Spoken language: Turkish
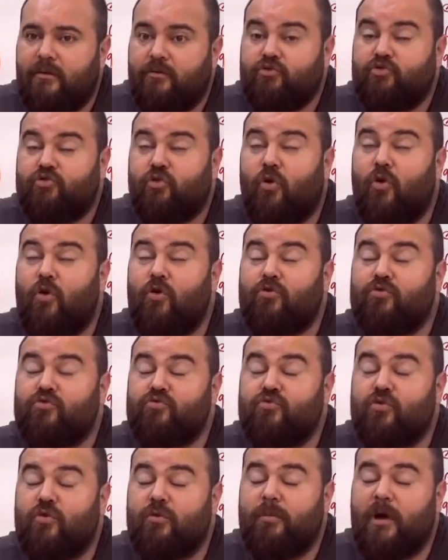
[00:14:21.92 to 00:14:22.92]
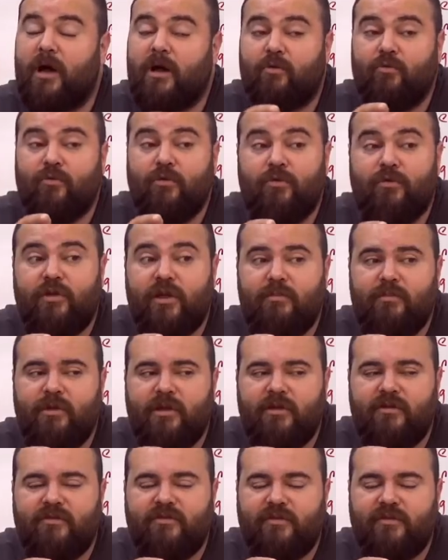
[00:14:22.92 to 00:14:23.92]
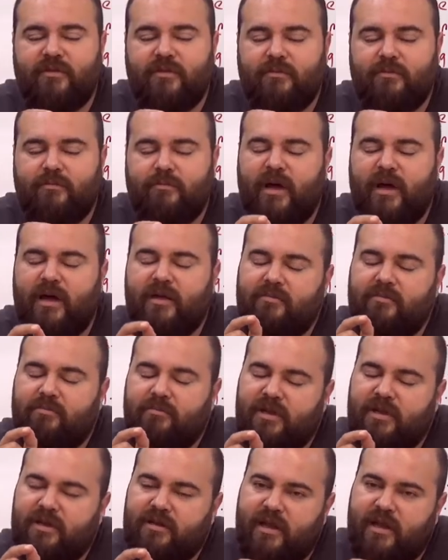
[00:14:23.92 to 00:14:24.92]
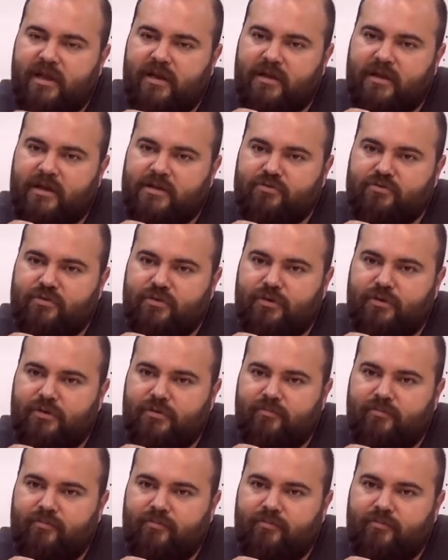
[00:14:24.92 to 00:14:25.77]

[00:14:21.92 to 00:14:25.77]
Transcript: Çok zor. Bak ülkemiz ben bir kere daha söylüyorum.